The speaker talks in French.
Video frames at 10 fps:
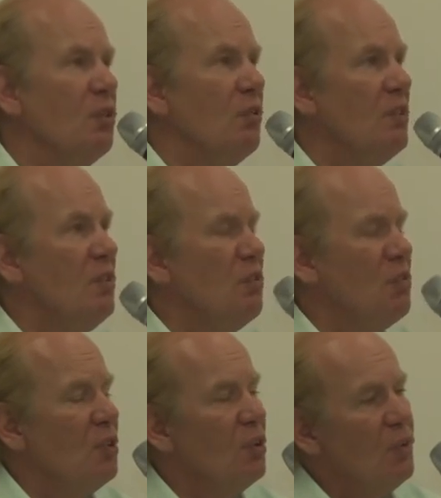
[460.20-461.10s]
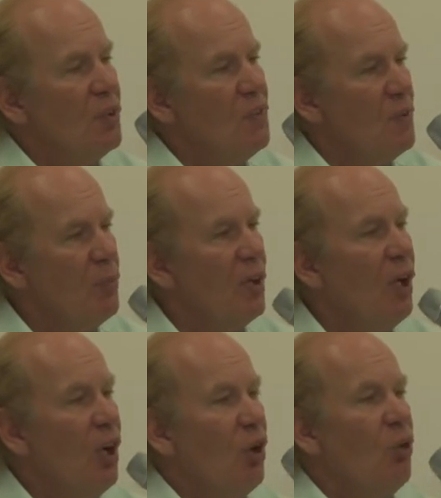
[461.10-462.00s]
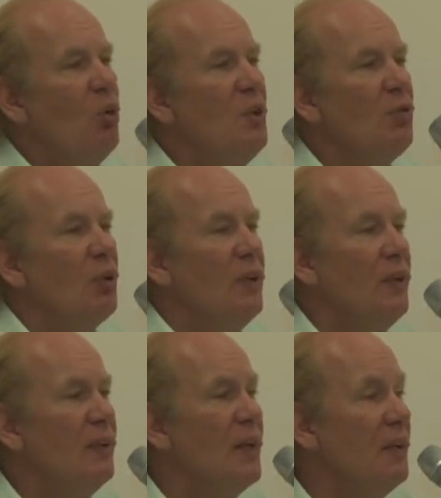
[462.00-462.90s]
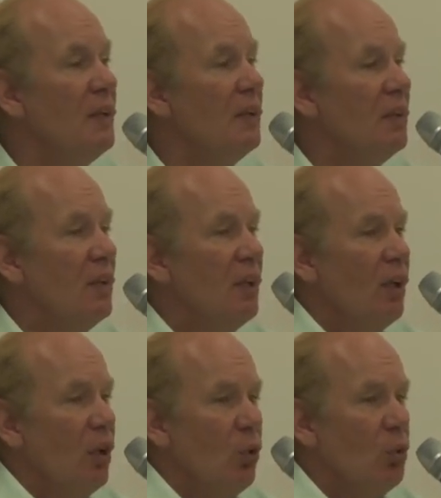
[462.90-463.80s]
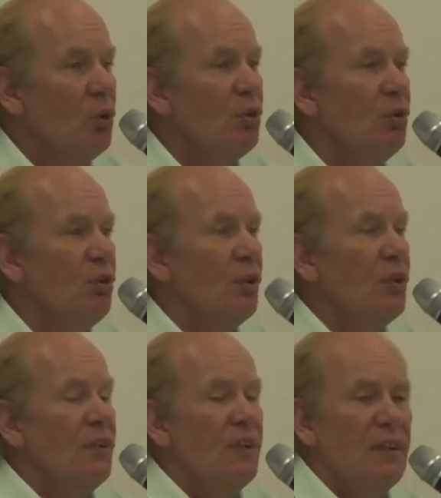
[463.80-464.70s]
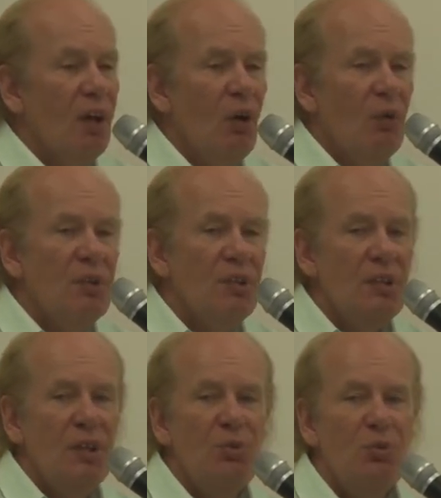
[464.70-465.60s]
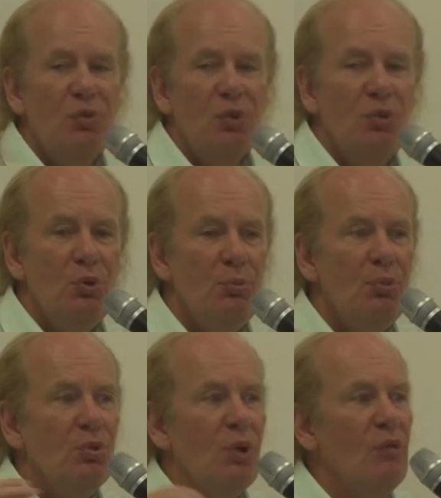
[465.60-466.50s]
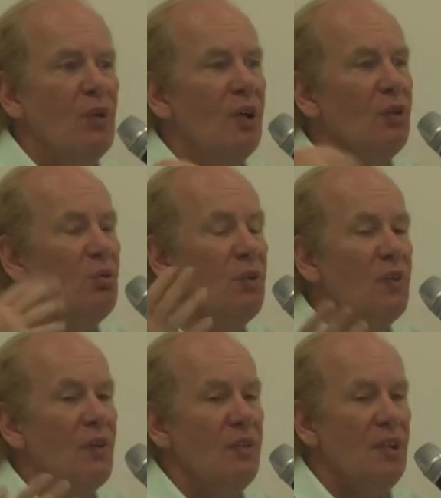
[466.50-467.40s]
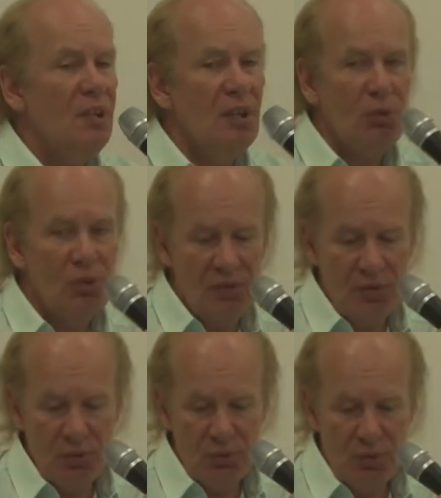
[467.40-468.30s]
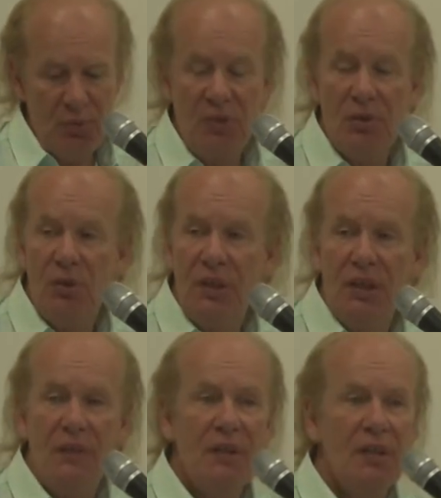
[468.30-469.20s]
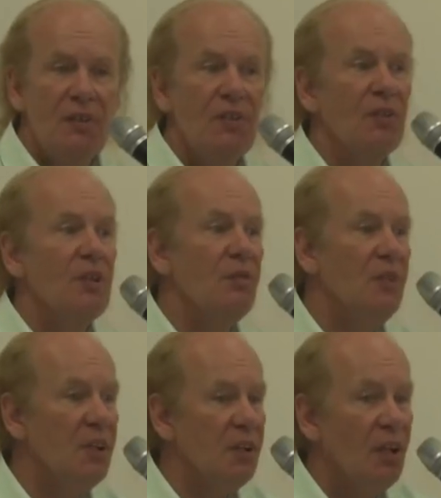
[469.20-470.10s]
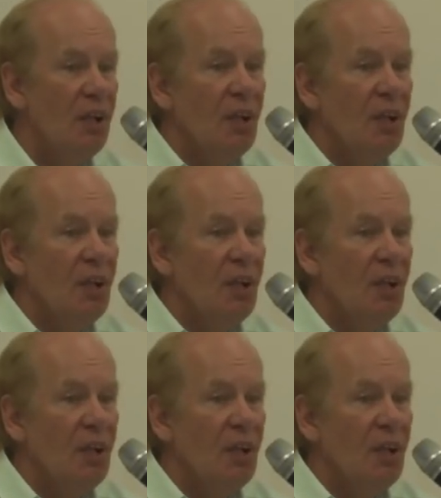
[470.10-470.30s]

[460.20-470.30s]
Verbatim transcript: 1929-1930 qui s'appelle Le livre des damnés l'auteur qui était un rentier a tout vendu pour avoir toute sa vie des relations épistolaires avec les scientifiques